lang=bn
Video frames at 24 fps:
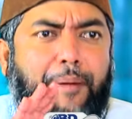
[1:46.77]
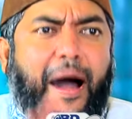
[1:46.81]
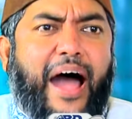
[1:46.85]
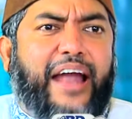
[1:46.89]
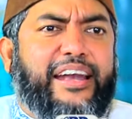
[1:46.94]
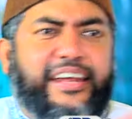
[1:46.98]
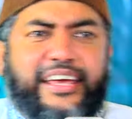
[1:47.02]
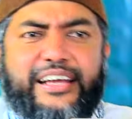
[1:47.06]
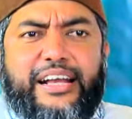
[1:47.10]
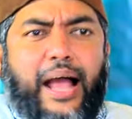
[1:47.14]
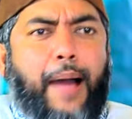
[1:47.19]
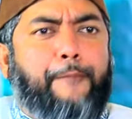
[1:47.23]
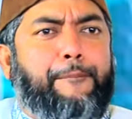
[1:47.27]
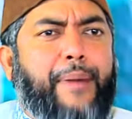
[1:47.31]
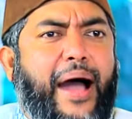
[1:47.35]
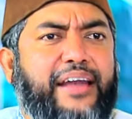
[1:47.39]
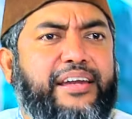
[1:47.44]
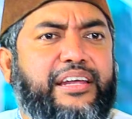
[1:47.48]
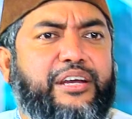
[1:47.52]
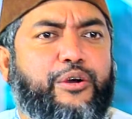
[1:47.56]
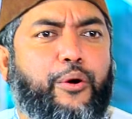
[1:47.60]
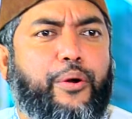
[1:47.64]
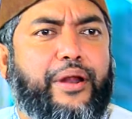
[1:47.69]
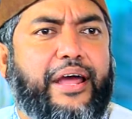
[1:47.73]
পানি কা
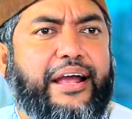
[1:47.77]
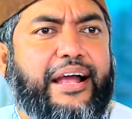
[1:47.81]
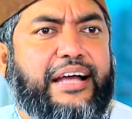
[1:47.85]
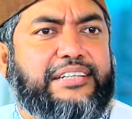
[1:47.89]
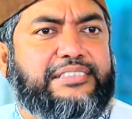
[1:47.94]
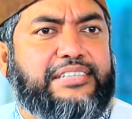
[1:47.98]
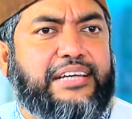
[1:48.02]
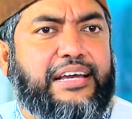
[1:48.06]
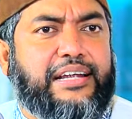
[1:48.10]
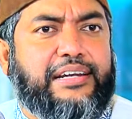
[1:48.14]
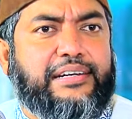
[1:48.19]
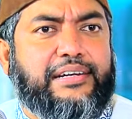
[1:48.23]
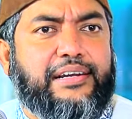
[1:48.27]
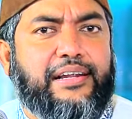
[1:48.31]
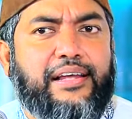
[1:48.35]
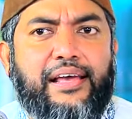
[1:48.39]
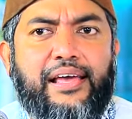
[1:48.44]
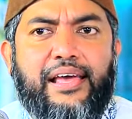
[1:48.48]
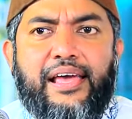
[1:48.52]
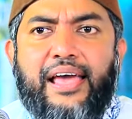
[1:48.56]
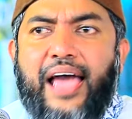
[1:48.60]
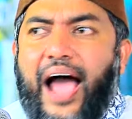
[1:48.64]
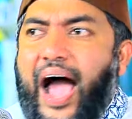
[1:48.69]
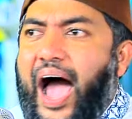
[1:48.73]
পানি করে গেছেন
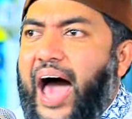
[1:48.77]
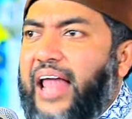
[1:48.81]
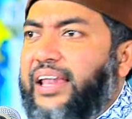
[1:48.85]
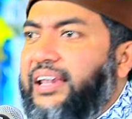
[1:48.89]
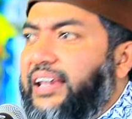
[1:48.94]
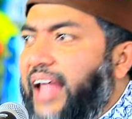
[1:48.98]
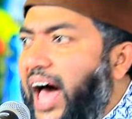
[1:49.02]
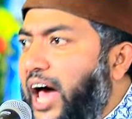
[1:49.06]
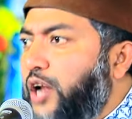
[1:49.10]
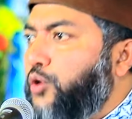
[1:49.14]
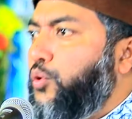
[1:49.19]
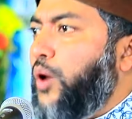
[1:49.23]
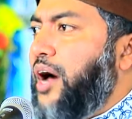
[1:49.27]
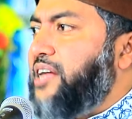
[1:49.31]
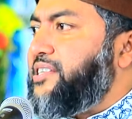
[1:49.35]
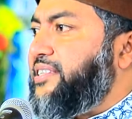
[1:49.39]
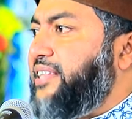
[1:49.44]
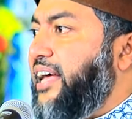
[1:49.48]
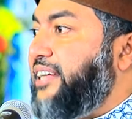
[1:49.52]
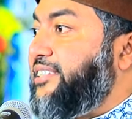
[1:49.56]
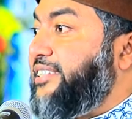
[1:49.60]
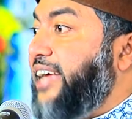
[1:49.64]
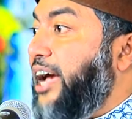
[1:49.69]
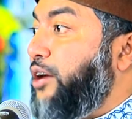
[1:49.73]
আল্লাহর
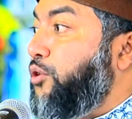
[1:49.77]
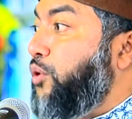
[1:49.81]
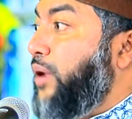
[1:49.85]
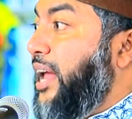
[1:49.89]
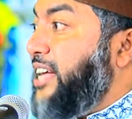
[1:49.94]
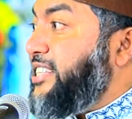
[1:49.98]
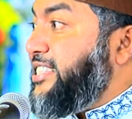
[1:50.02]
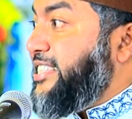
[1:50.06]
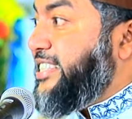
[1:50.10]
ওয়াস্তে যেগুলা